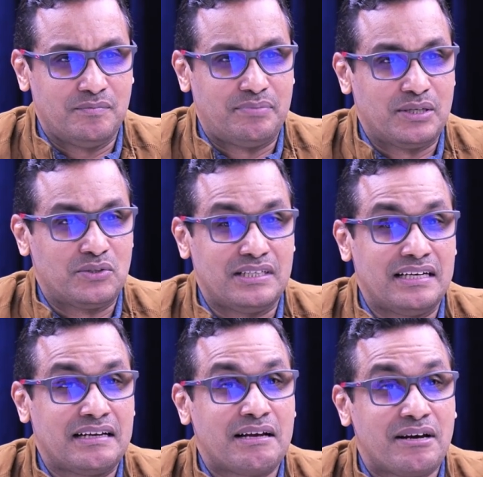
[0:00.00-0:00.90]
Pero
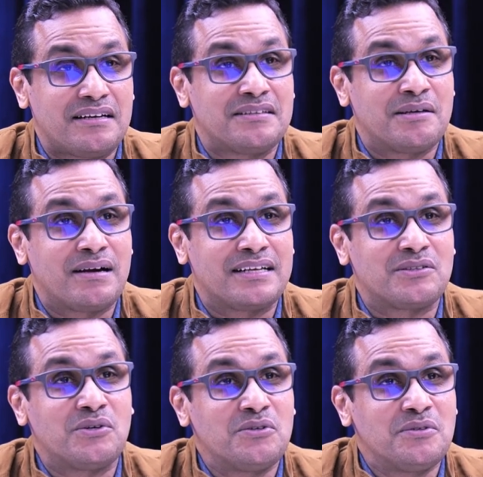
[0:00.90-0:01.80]
tiene que haber gente para
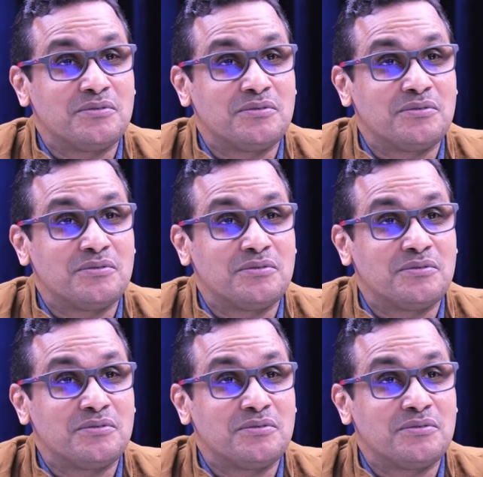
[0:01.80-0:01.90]
todo.